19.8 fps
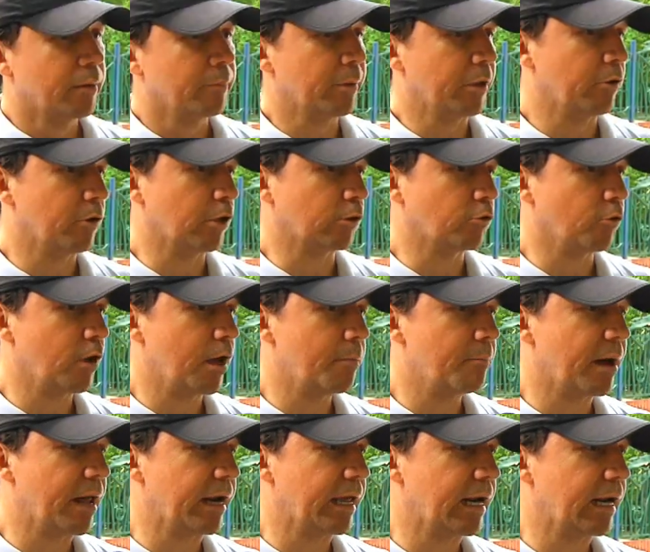pero de todas
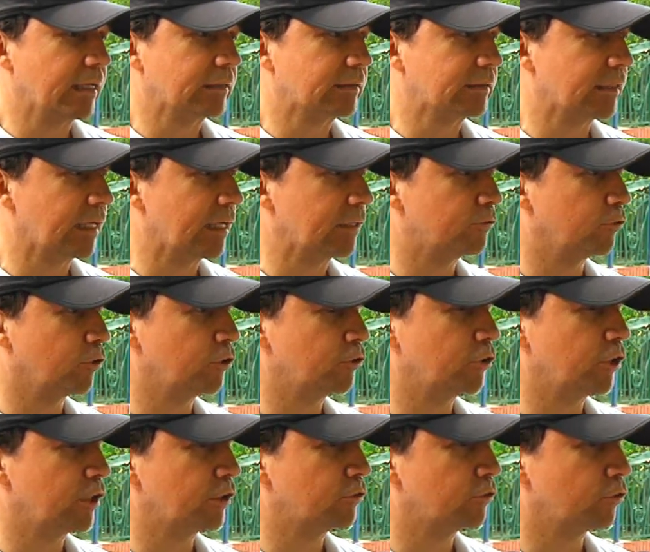maneras esto es,
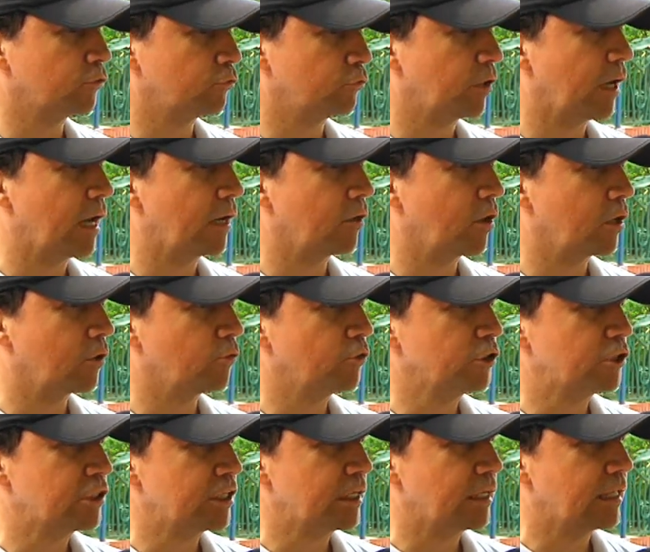esto es un algo, algo
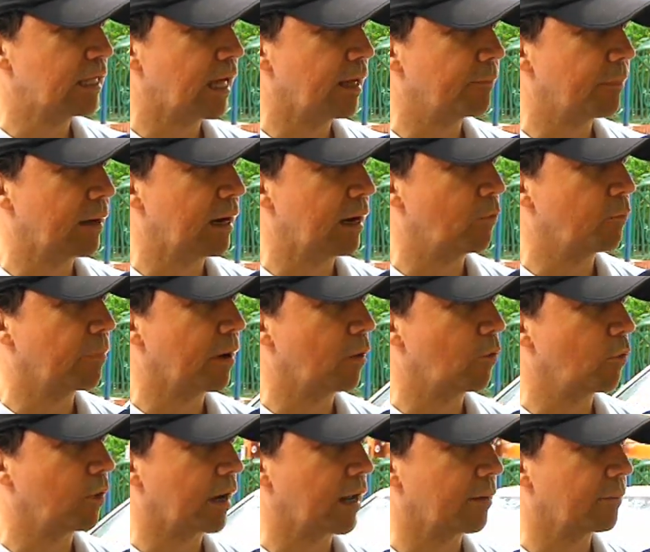insignia para, para
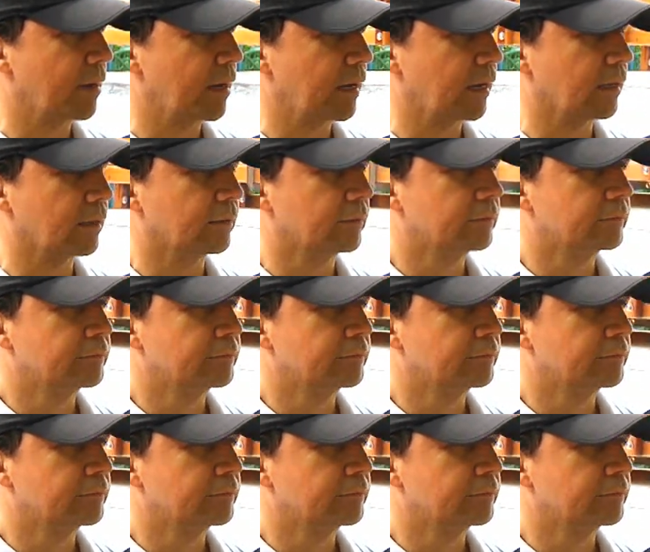Bucaramanga.